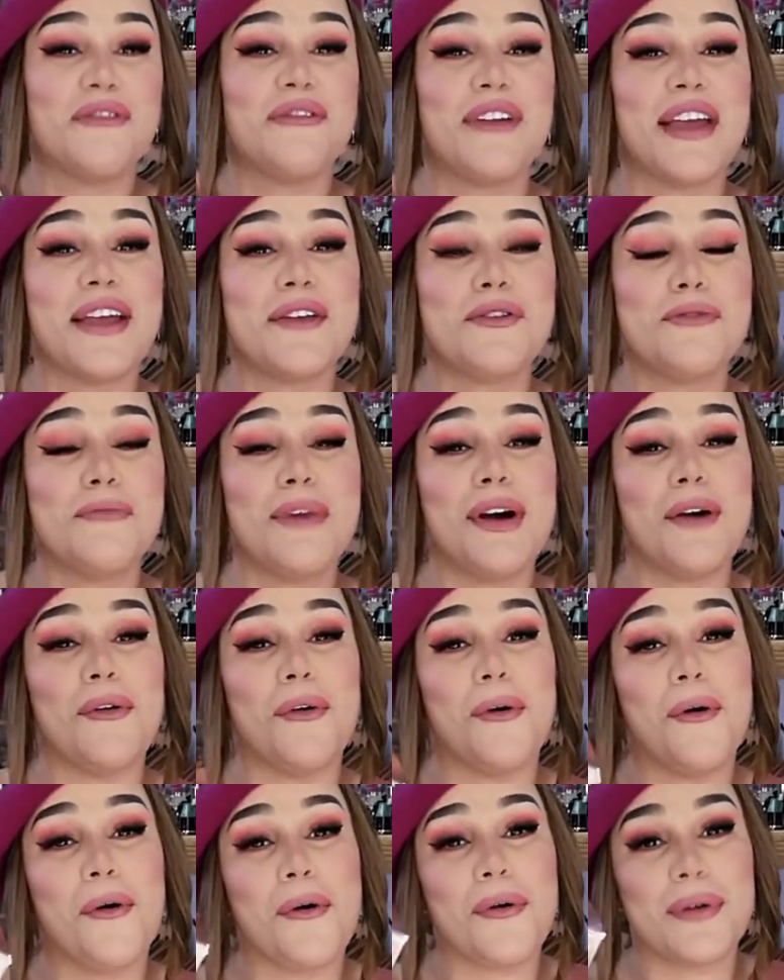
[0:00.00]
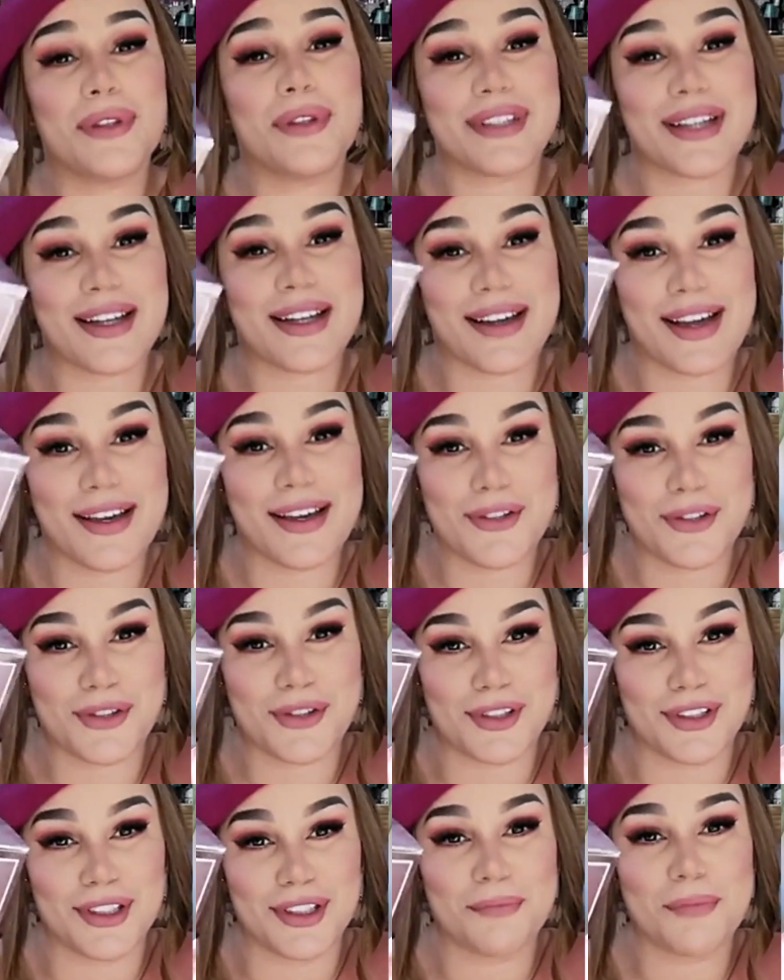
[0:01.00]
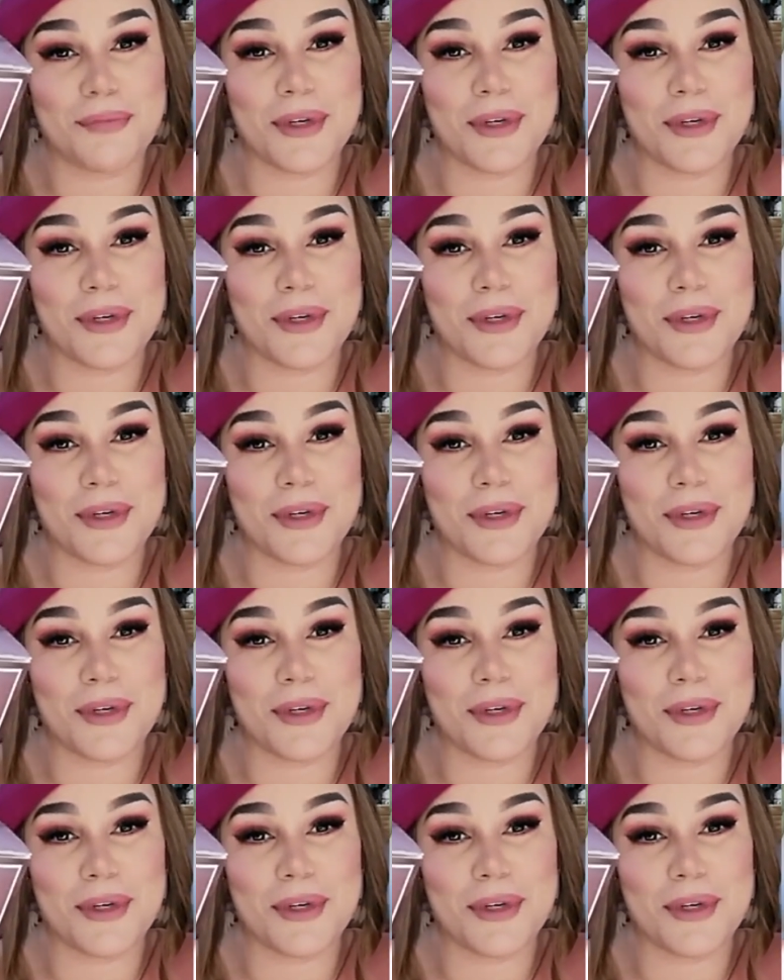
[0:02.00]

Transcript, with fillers: vem uma outra caixinha.